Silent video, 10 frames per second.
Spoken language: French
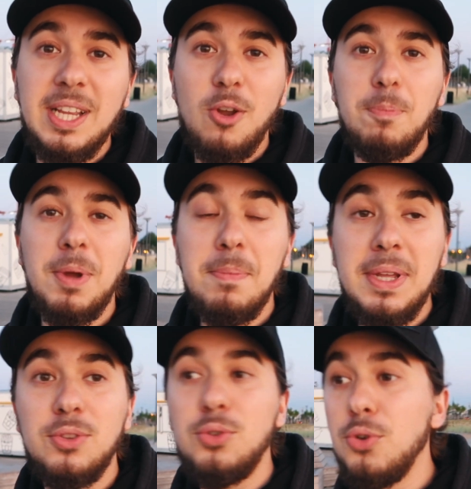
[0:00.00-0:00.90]
qui leur
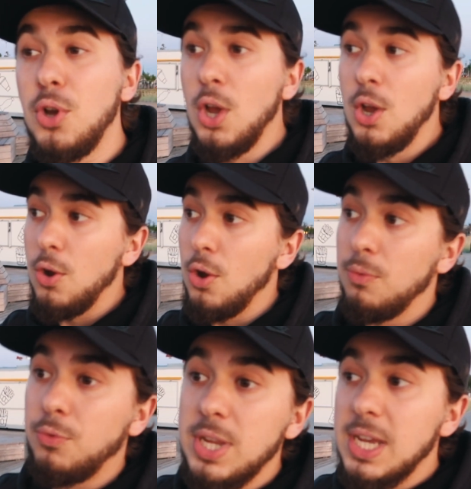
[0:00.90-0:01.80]
permettent de euh,
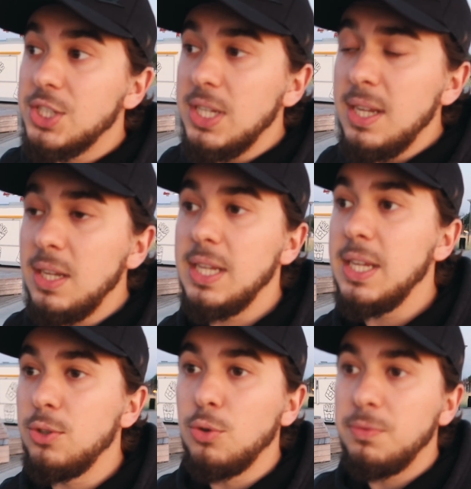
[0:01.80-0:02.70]

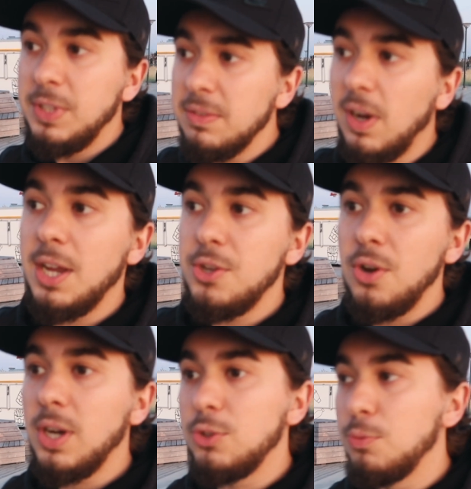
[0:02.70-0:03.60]
voyager et de vivre
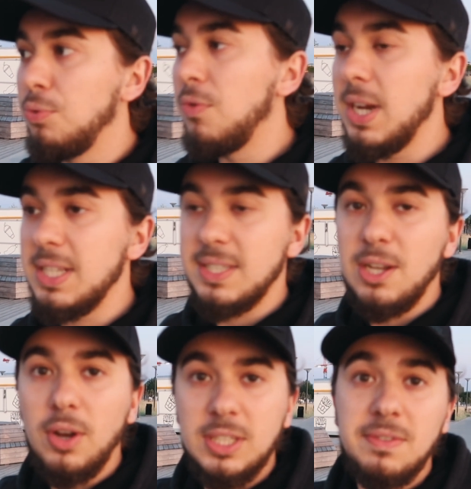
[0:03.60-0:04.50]
ailleurs et de pouvoir exercer
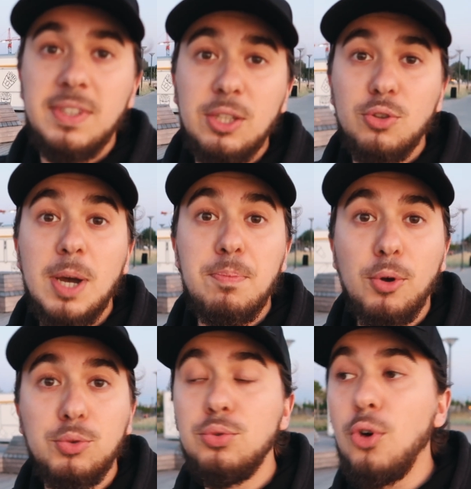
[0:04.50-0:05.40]
leur activité de
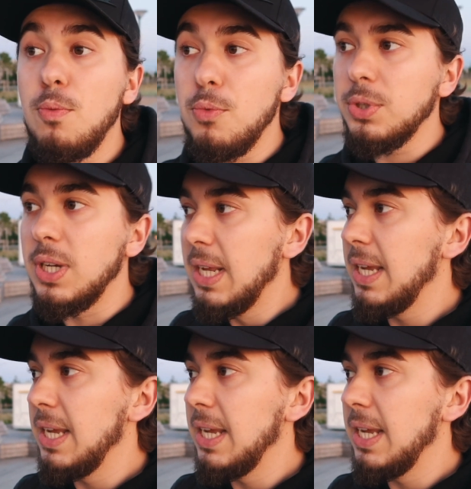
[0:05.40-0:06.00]
n'importe où dans le monde.